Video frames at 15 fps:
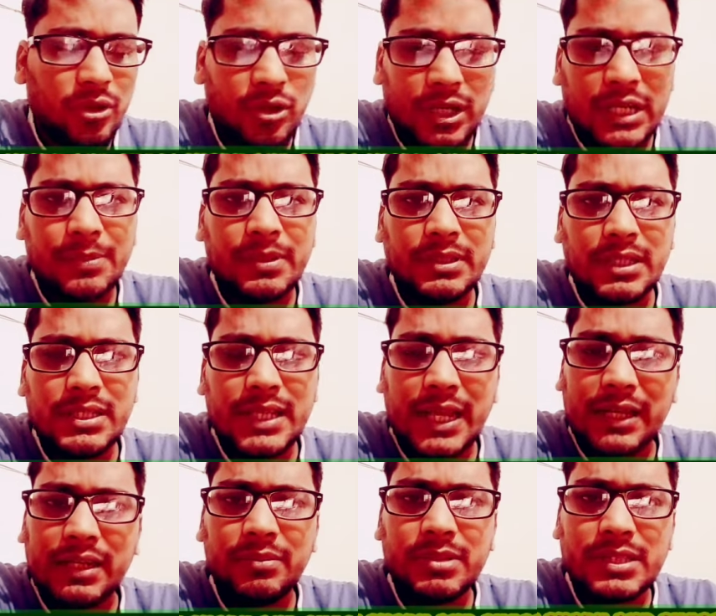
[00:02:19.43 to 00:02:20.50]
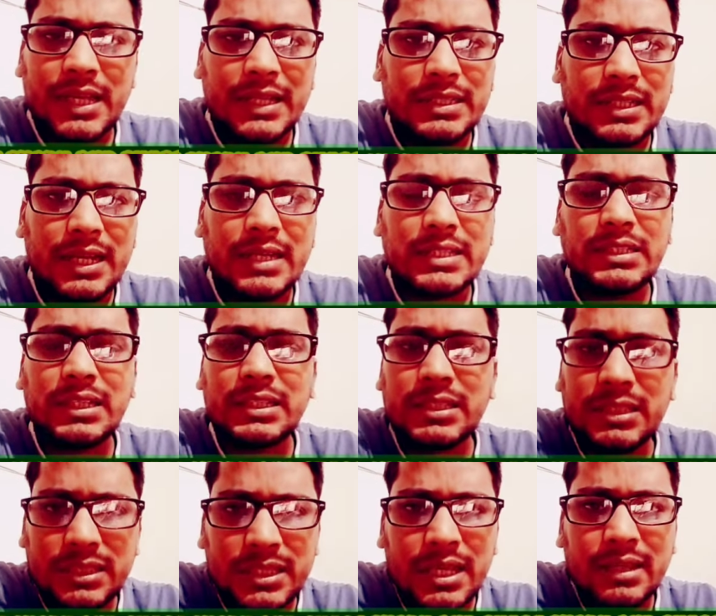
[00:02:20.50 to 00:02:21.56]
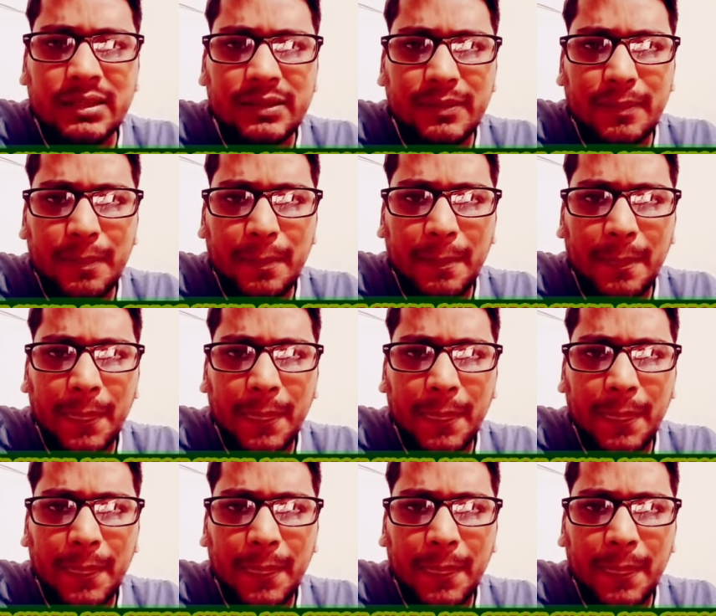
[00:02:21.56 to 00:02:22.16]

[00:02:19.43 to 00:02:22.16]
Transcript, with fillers: और गठबंधन झारखंड में सात से आठ सीटें जीत जाएगी